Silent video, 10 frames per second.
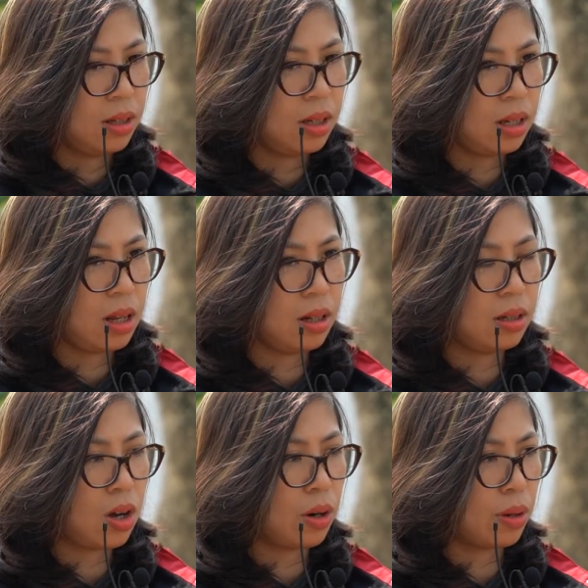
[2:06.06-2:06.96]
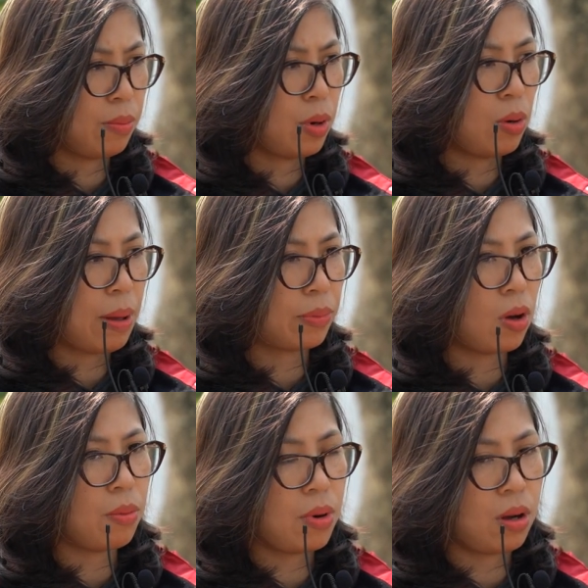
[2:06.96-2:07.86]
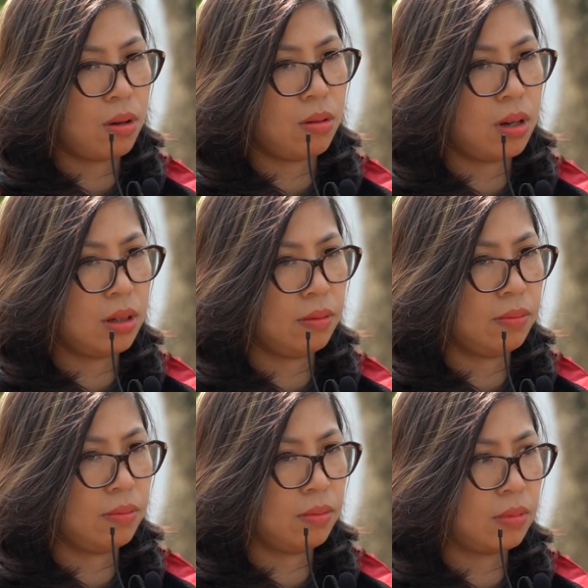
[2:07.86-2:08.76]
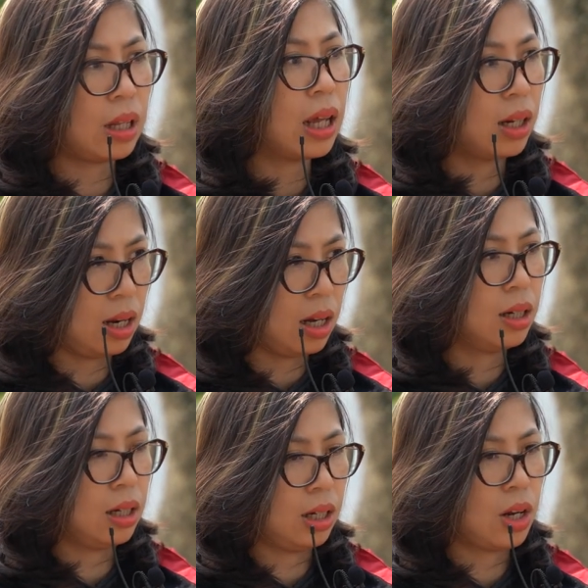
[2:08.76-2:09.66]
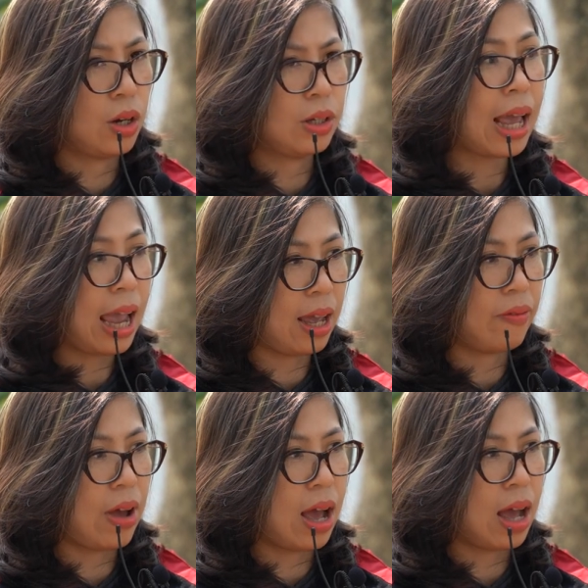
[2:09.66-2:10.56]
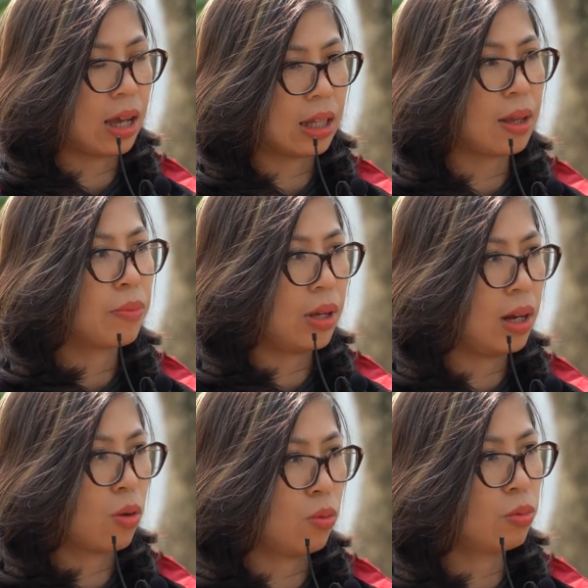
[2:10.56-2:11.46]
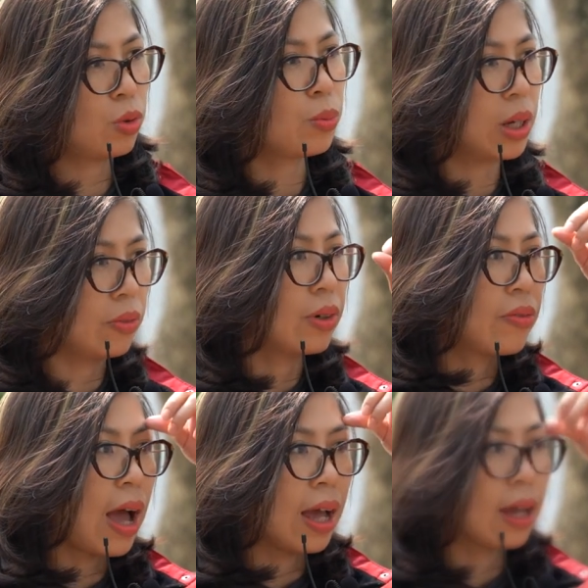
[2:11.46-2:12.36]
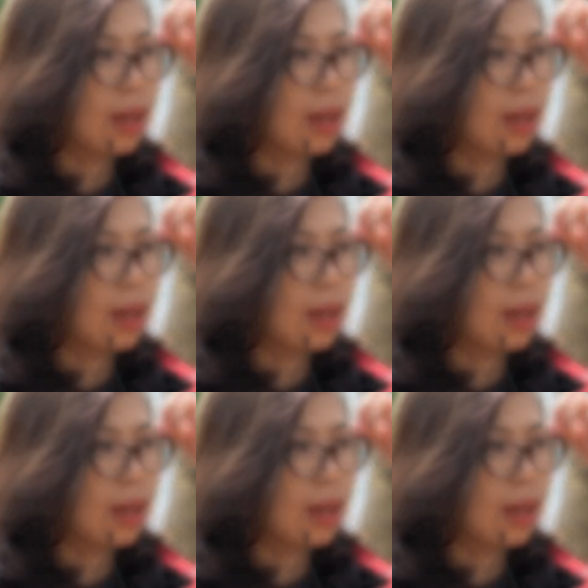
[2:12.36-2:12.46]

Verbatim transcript: chị sẽ chọn cái mẫu laptop nó tiện lợi nó nhẹ và cái tầm tiền nó cũng trung bình vừa phải